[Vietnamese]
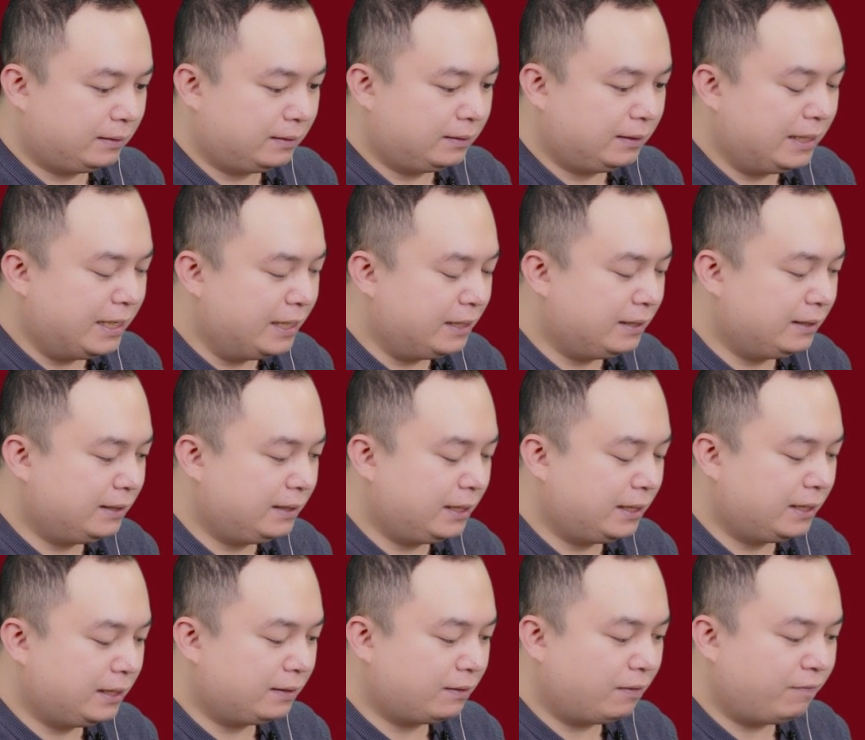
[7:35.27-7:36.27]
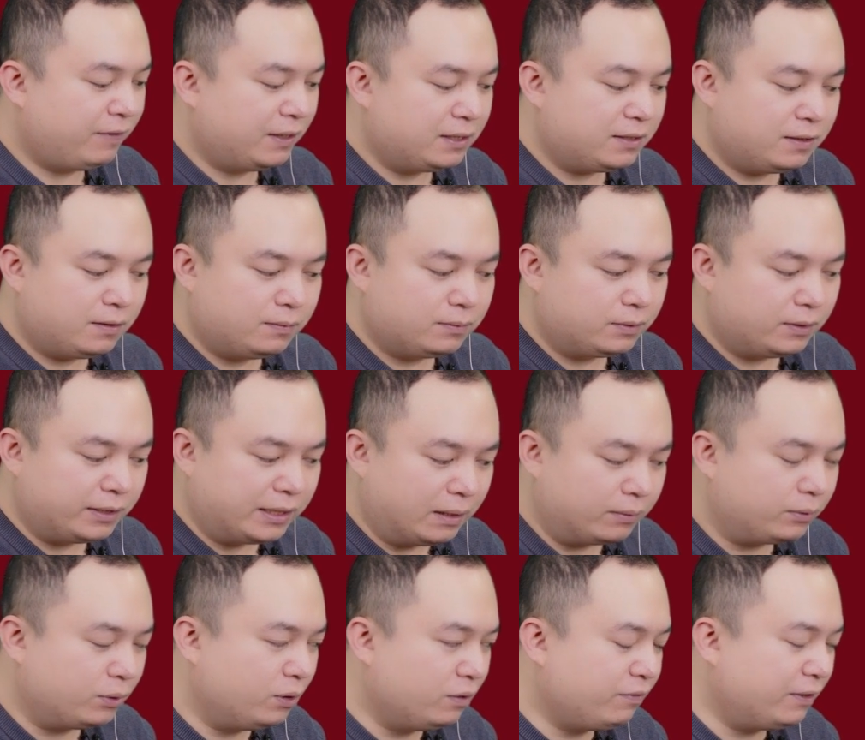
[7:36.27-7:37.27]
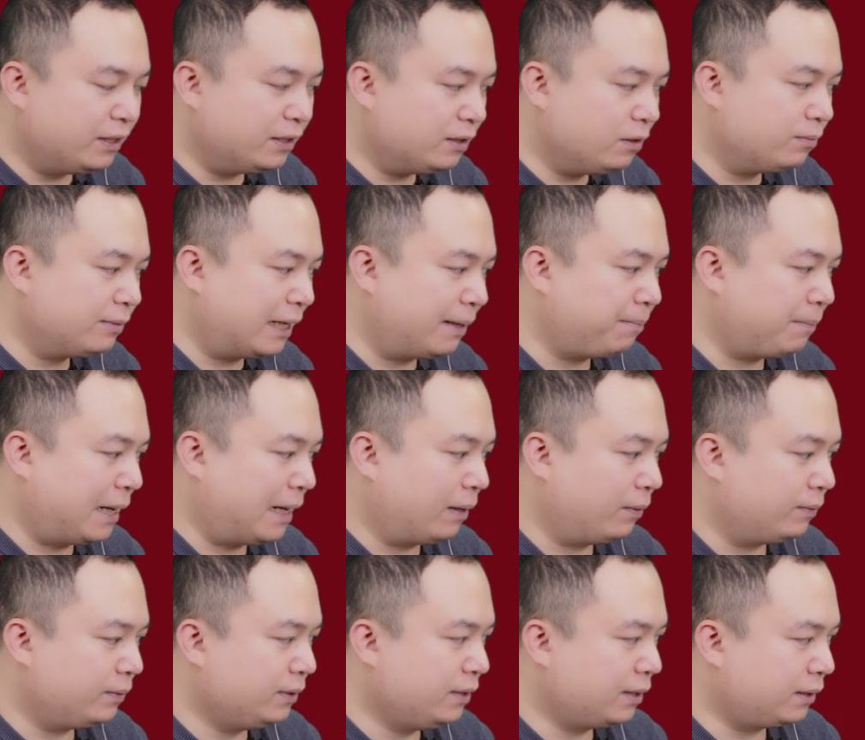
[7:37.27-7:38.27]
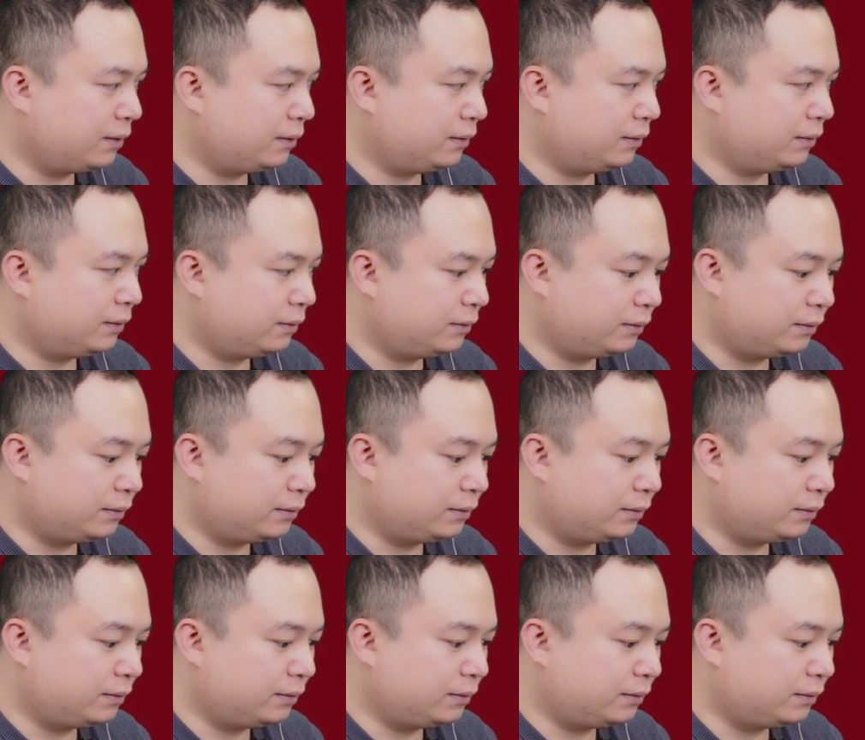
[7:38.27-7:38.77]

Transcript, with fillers: lên thì nó vẫn không theo tôi vẫn không đảm bảo được ừ,